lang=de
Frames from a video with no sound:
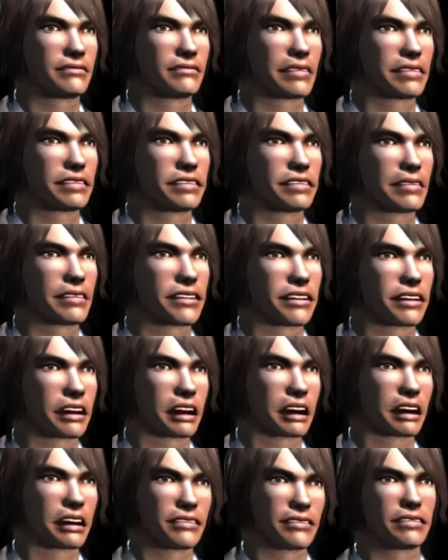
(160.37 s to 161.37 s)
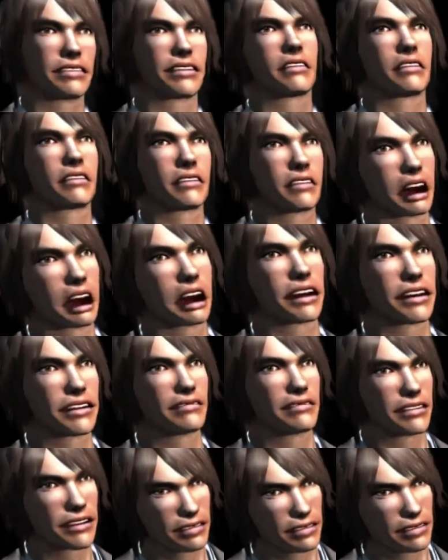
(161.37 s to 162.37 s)
Auch Sartre sieht die
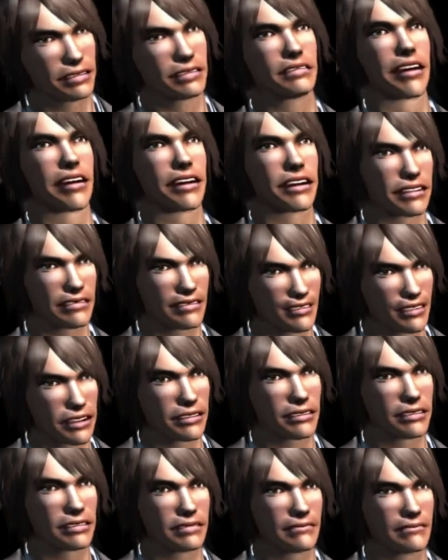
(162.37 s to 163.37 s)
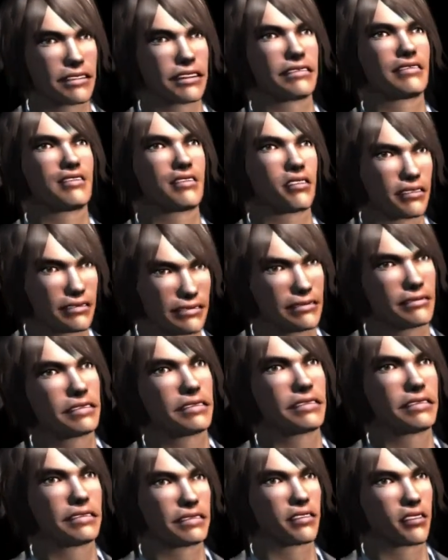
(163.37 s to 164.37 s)
Freiheit nicht als Eigenschaft des Menschen,
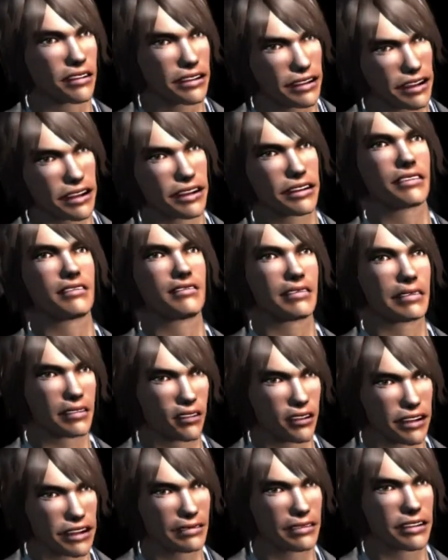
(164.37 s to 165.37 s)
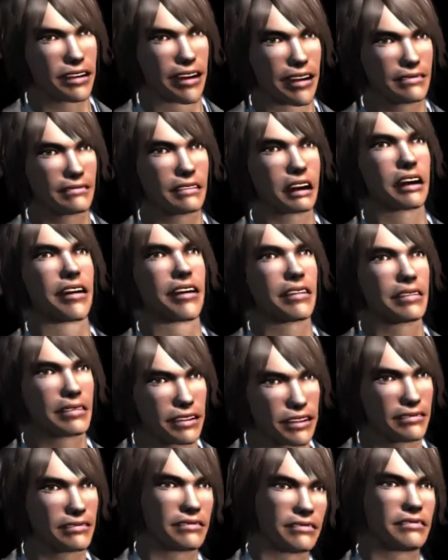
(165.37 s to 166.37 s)
sondern der menschlichen Natur
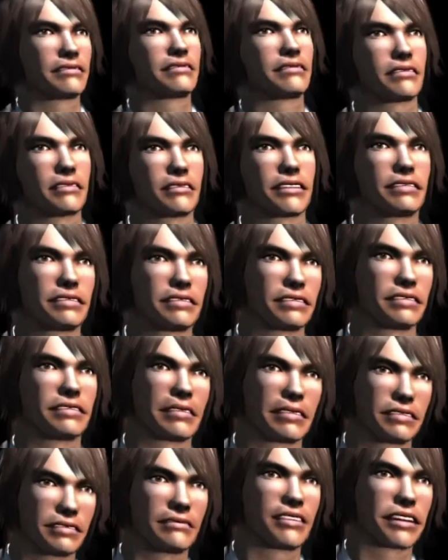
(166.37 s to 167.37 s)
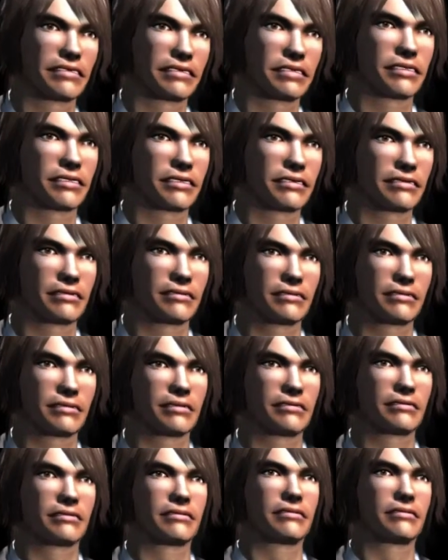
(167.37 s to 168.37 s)
vorausliegend, als Existenz an.
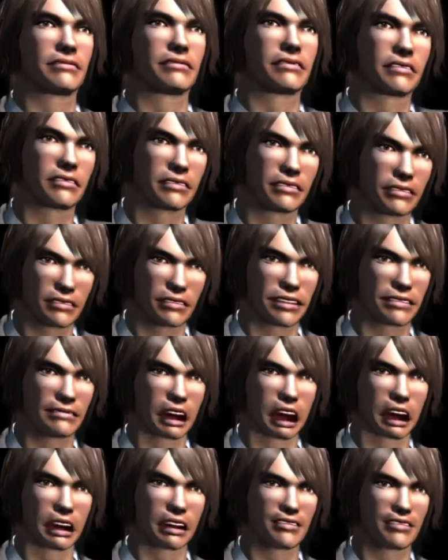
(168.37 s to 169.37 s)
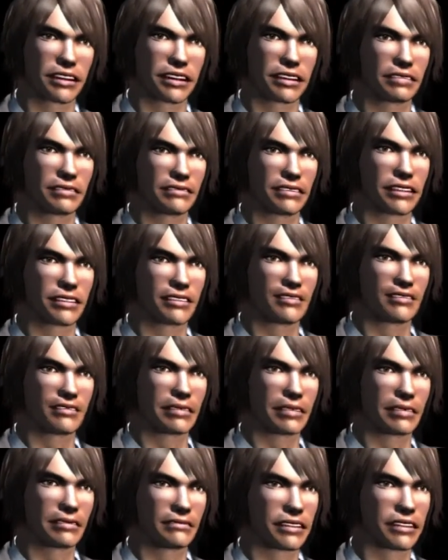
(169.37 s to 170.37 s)
Als solches bin ich
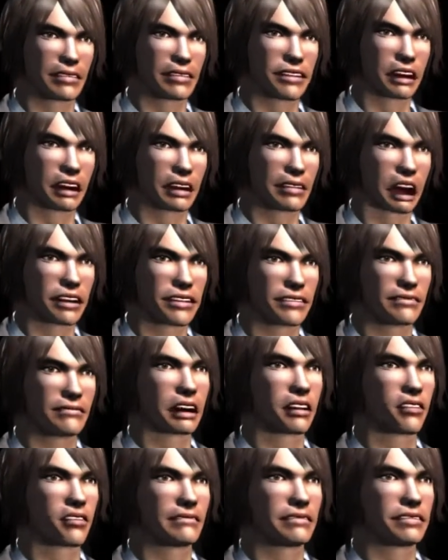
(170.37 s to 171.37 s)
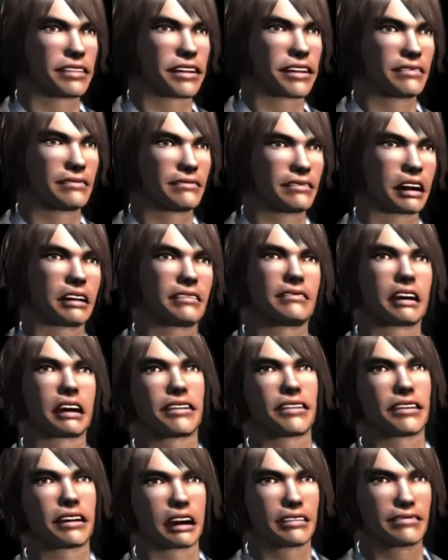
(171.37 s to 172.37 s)
notwendigerweise Bewusstsein von
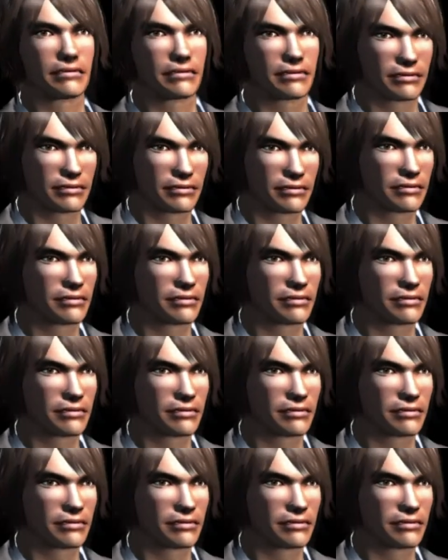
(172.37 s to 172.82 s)
Freiheit.